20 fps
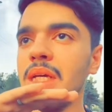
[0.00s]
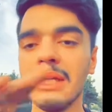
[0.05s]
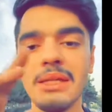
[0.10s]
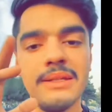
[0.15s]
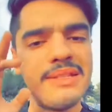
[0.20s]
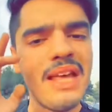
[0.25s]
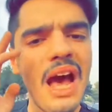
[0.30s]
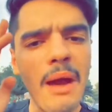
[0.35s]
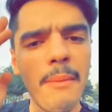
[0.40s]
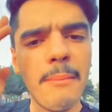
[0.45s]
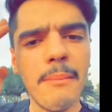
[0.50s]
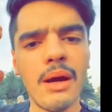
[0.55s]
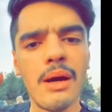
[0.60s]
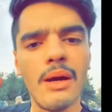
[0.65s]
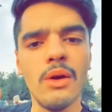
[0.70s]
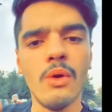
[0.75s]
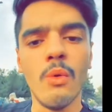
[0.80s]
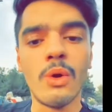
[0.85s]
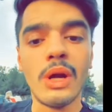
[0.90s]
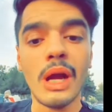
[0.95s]
زحمه
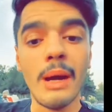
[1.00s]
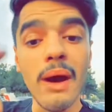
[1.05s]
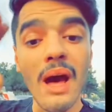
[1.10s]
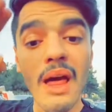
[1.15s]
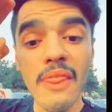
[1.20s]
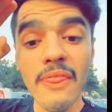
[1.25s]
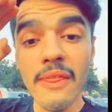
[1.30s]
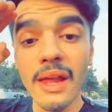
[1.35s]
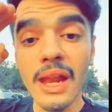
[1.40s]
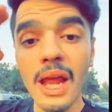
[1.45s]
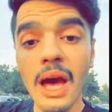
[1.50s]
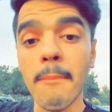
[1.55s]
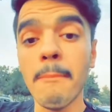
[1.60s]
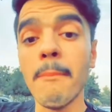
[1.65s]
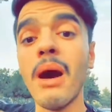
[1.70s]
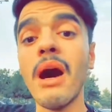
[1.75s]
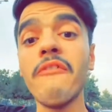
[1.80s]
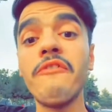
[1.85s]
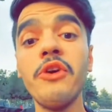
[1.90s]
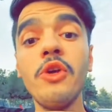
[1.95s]
وكمان ظلام
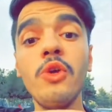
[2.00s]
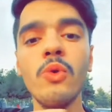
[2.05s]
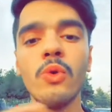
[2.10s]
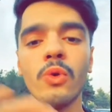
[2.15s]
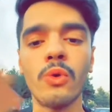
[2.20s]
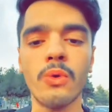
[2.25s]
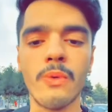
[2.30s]
ما في نور